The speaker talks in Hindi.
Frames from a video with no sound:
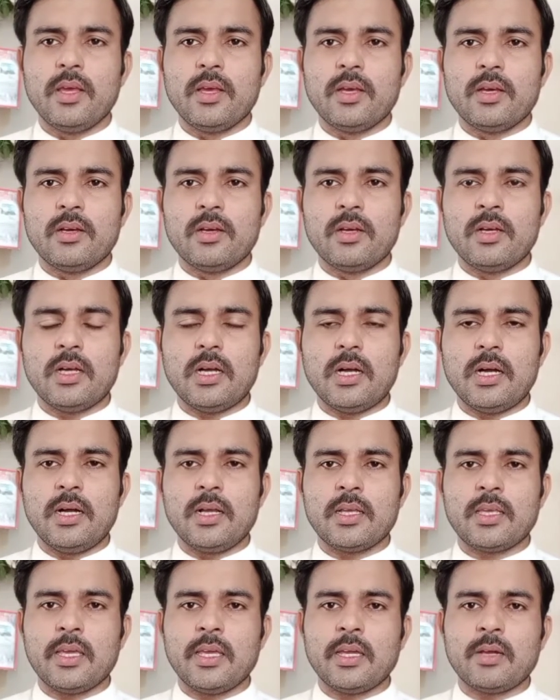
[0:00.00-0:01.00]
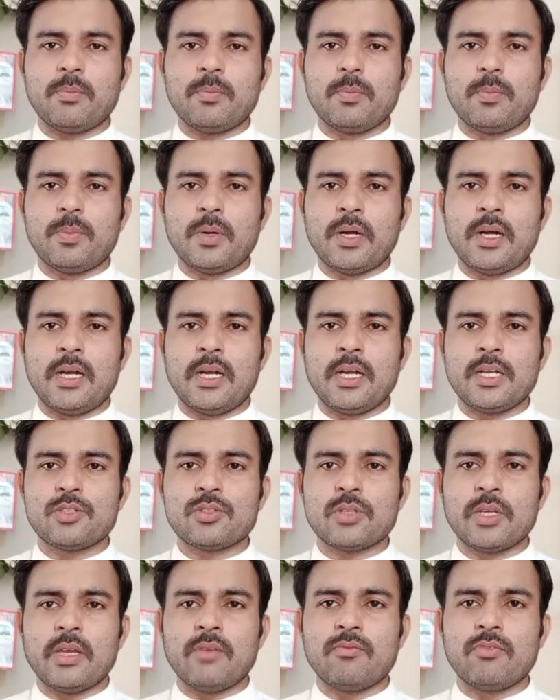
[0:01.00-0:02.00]
आके एक पहाड़
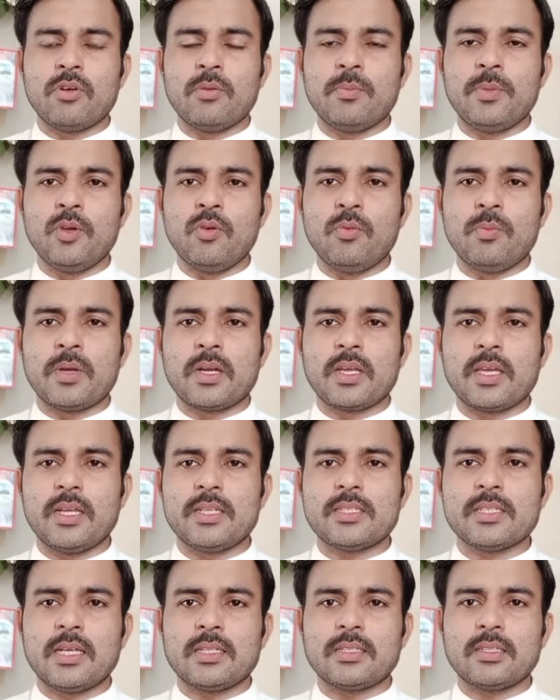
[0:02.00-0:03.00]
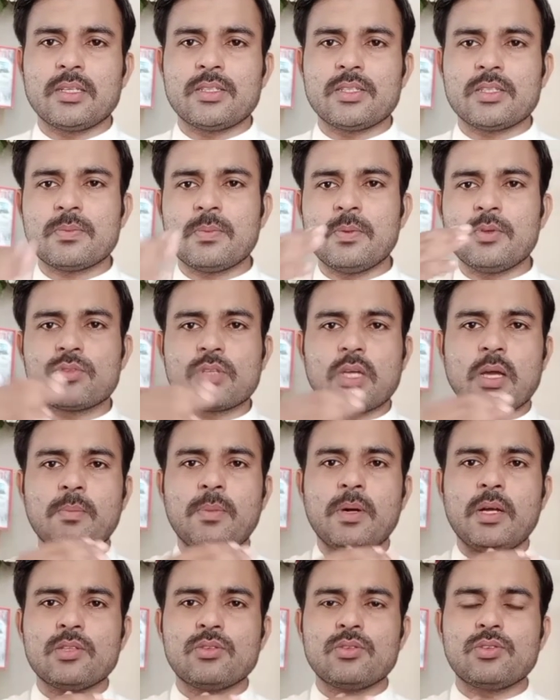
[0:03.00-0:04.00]
जो है वो भी ऊपर गिर जाता है जिसमें उसका
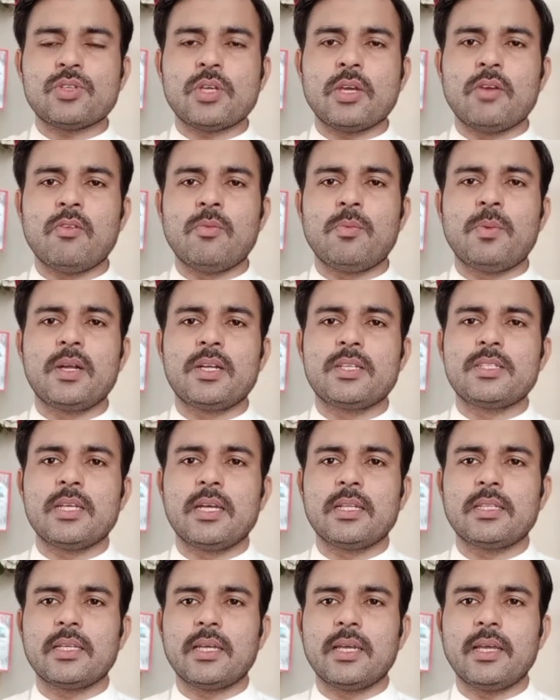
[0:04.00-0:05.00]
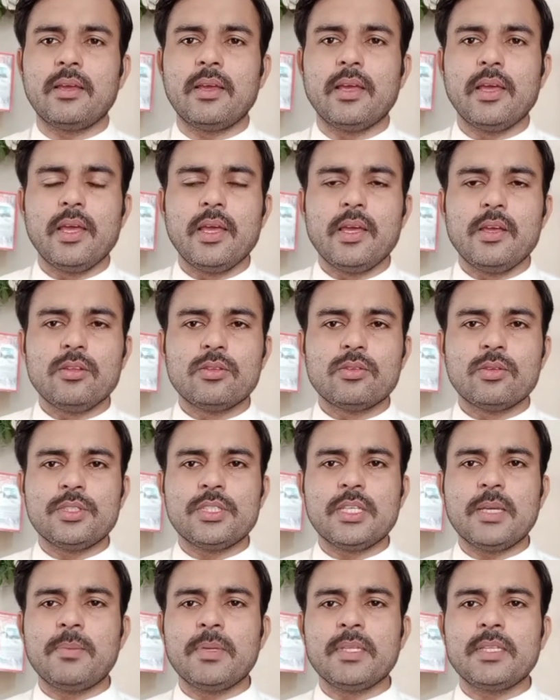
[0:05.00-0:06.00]
बाजू जो है वो फट जाता है तो
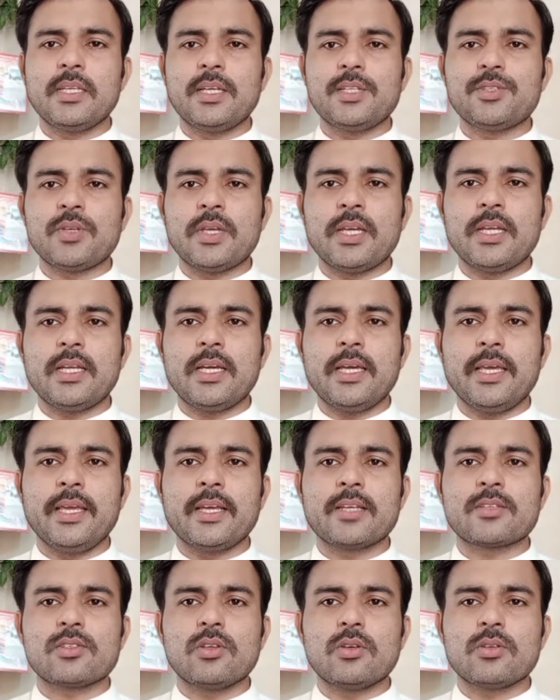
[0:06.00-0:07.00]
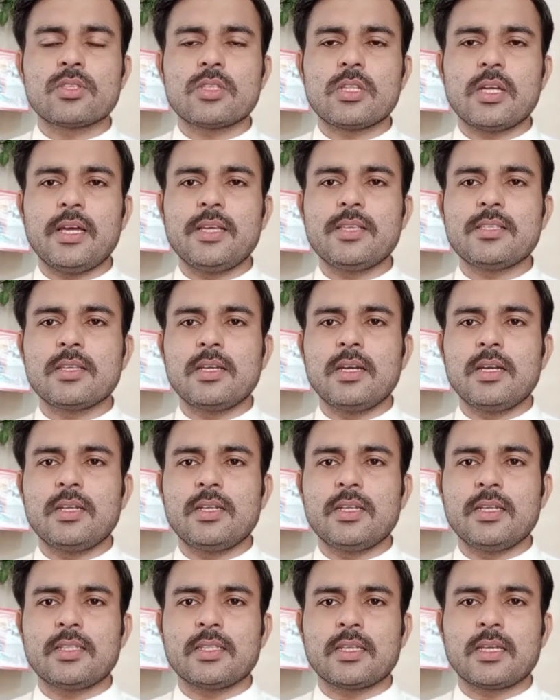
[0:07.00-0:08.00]
ये बंदा जो है ना एक
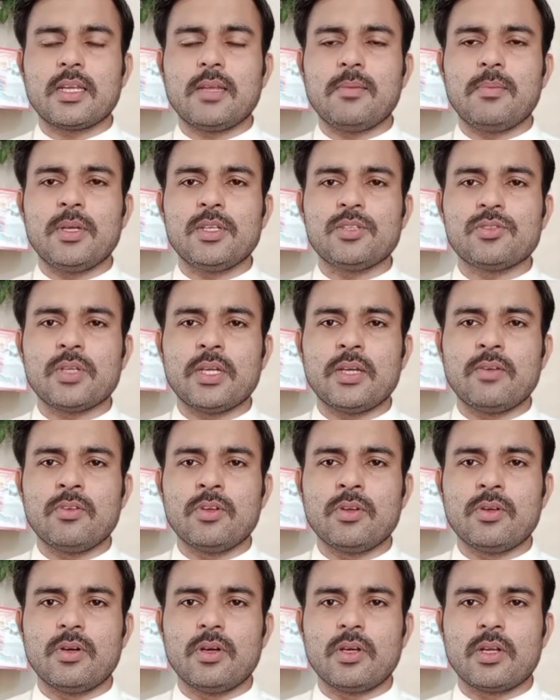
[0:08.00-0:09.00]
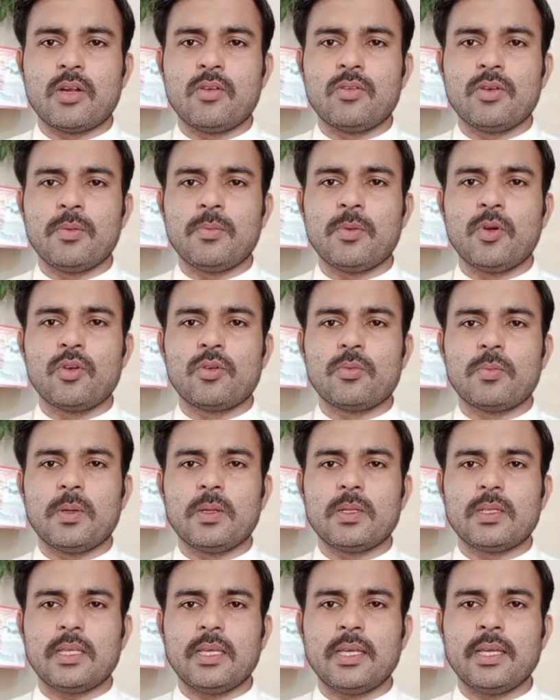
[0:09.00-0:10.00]
घंटे तकरीबन जो है वो राउंड अबाउट
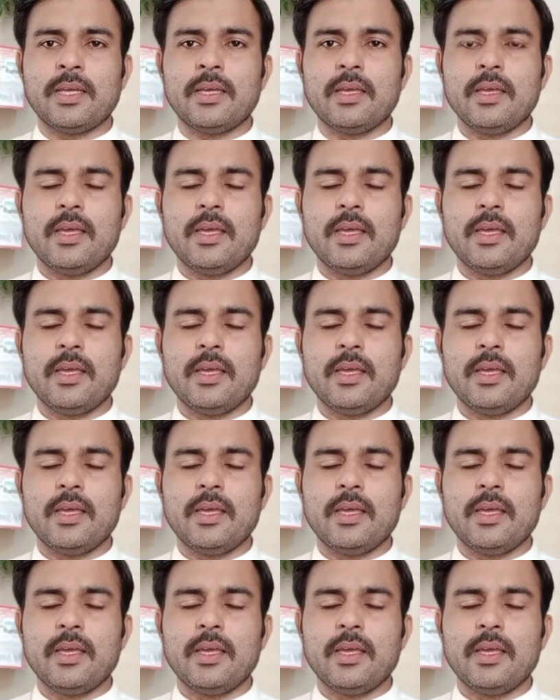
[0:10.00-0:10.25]
बनते हैं